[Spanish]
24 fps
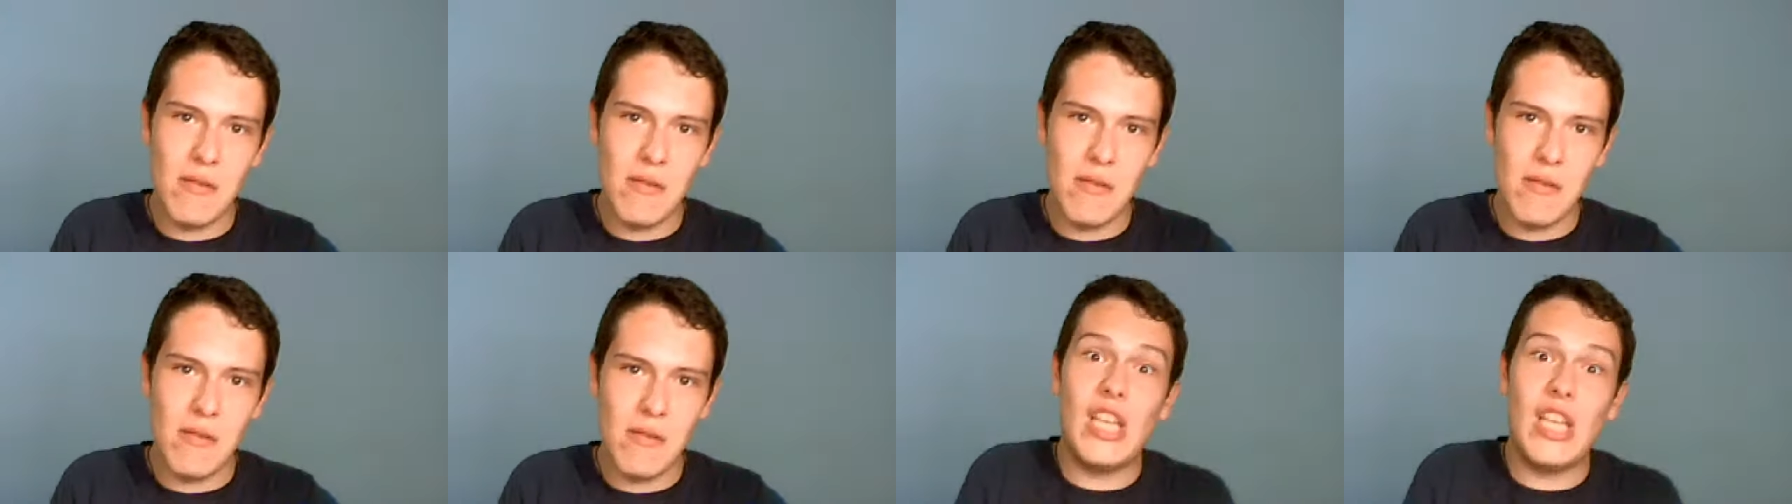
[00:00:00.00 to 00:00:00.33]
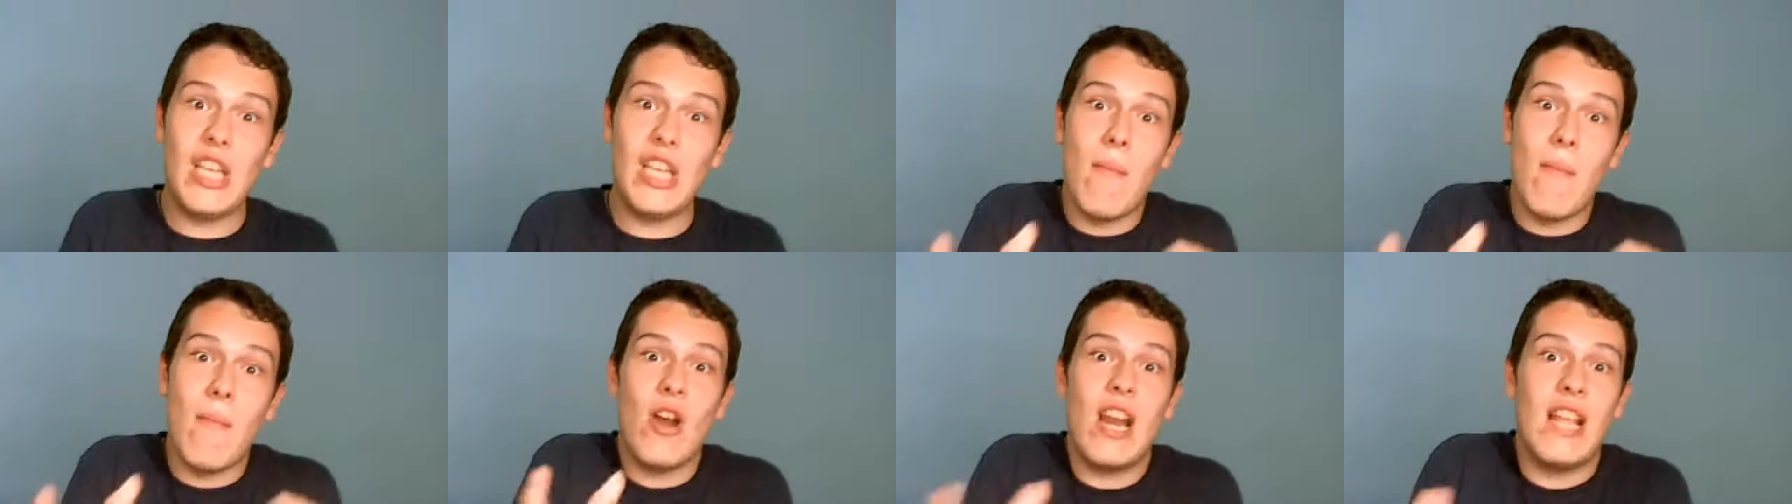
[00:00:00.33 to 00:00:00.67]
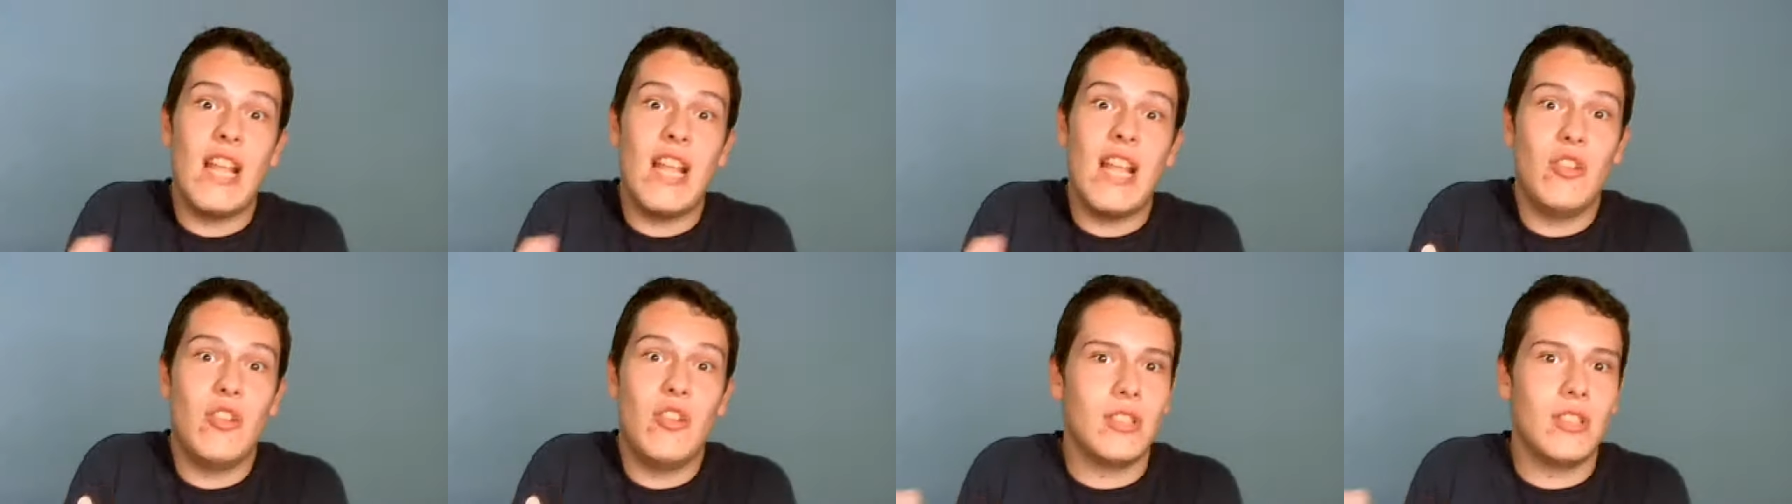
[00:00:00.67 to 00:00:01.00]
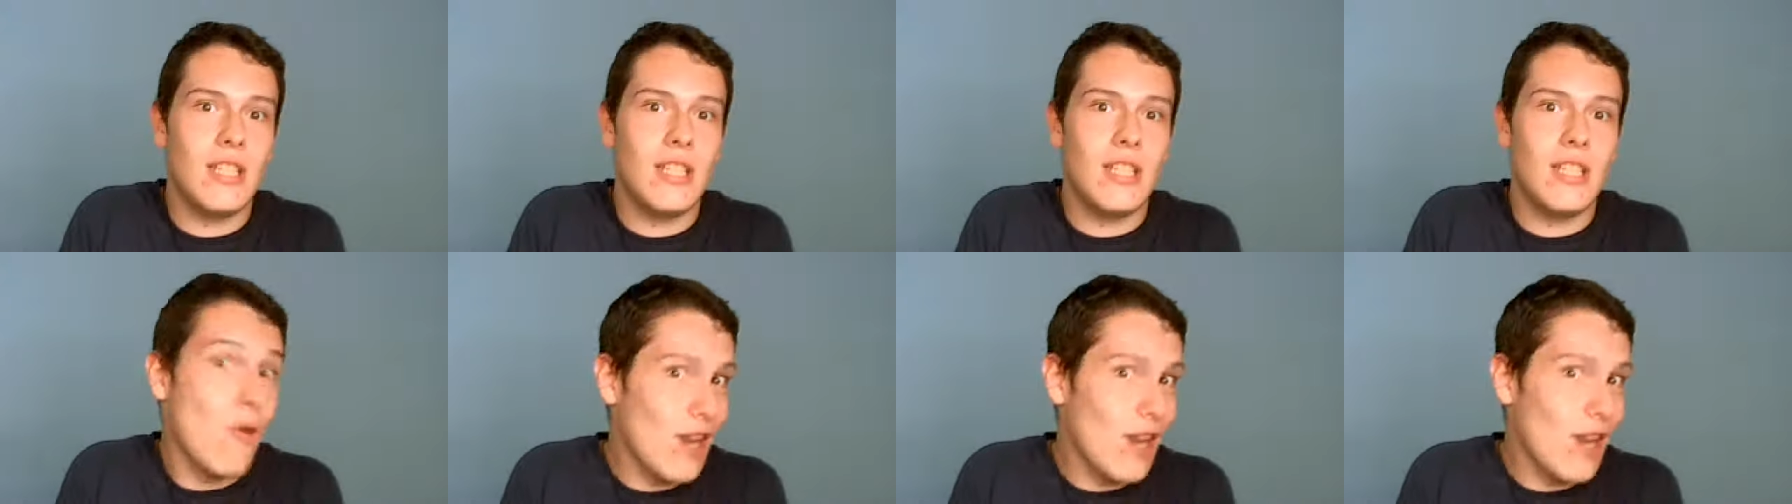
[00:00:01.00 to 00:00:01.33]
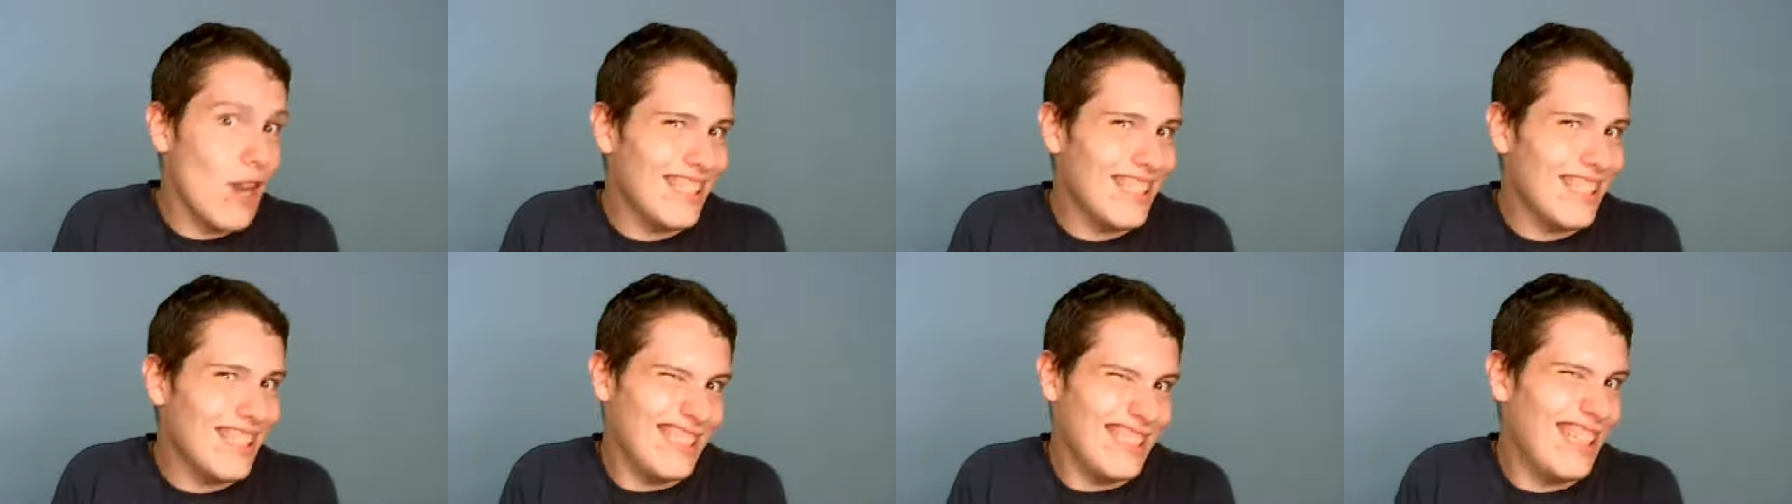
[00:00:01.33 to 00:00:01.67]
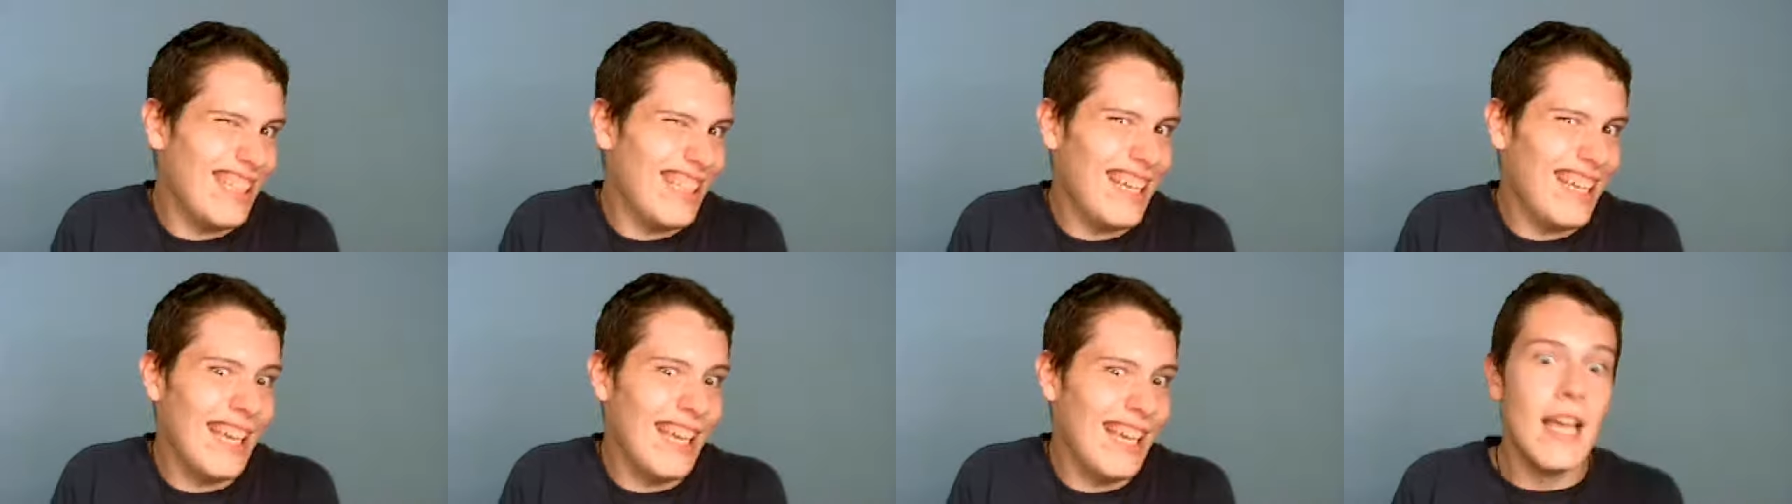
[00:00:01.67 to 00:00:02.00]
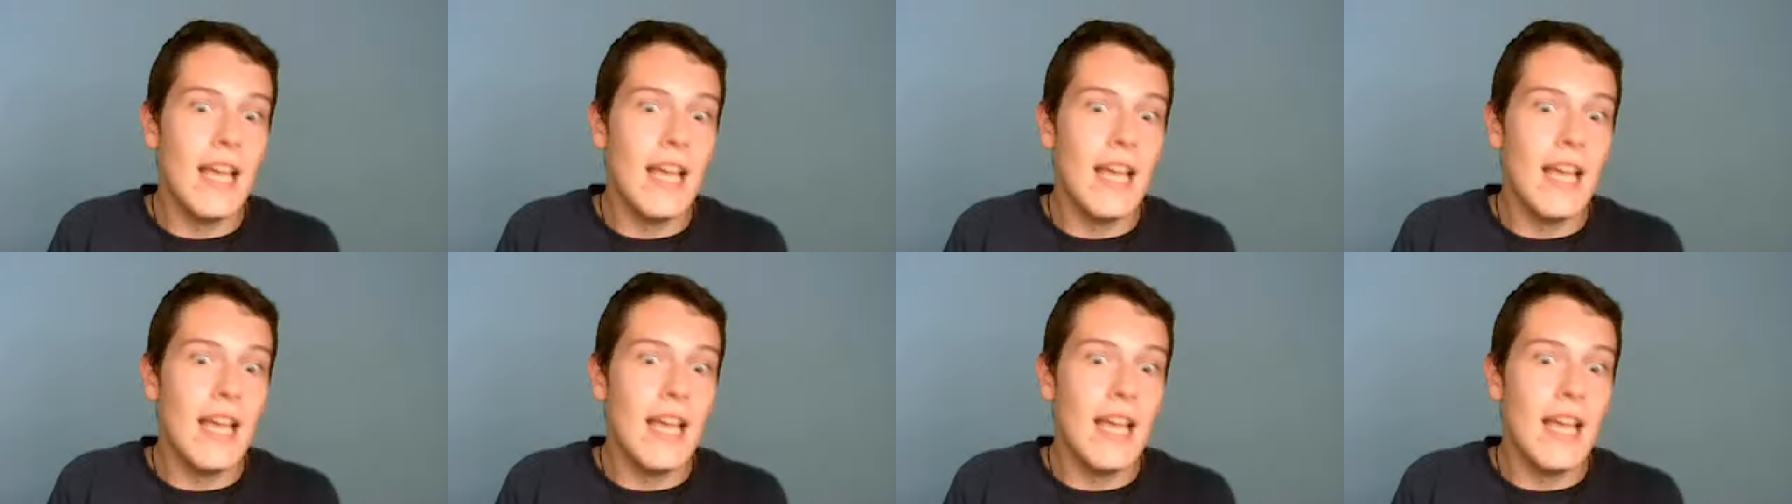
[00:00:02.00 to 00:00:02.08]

Dos, semanas dos semanas, eh,